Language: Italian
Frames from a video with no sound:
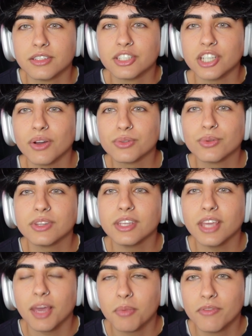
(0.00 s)
Ciao a
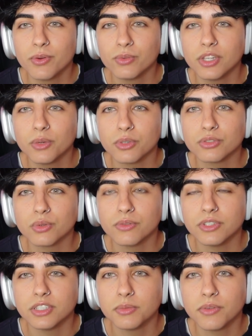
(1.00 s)
tutti e benvenuti in questo
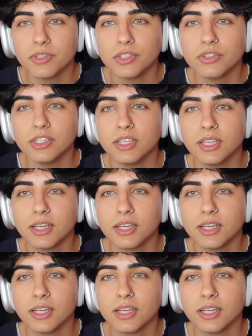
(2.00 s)
nuovissimo video di